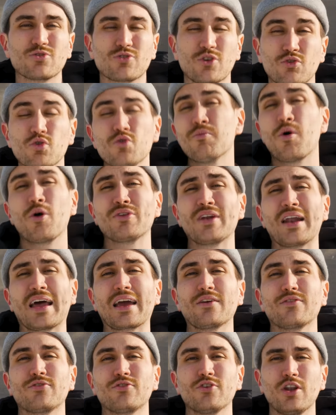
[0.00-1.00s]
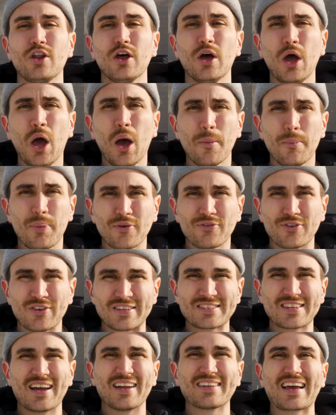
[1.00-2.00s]
où ce que tout le monde de la Rive-Sud peut se
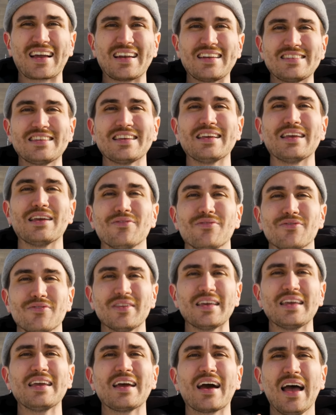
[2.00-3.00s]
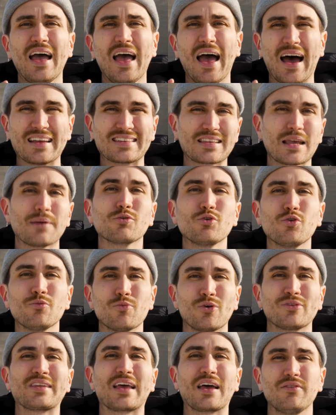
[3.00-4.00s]
centraliser et venir à
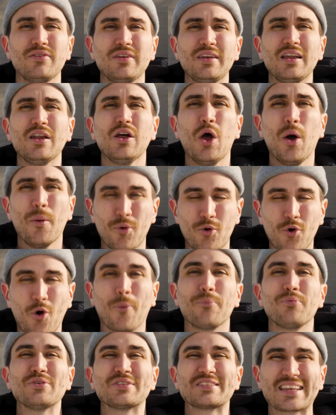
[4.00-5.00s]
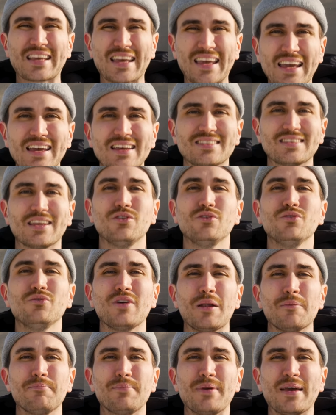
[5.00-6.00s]
Saint-Bruno-Monterville pour qu'on puisse créer cette
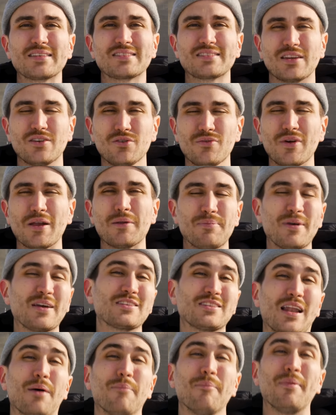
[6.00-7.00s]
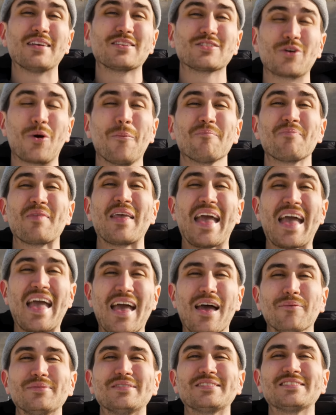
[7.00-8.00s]
nouvelle pièce, cette nouvelle pièce de la maison
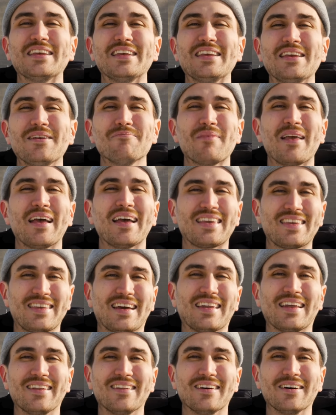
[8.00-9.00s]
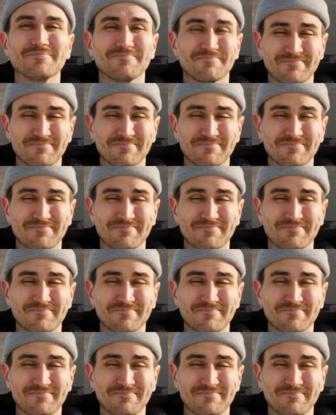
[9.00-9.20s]
MCI Canada.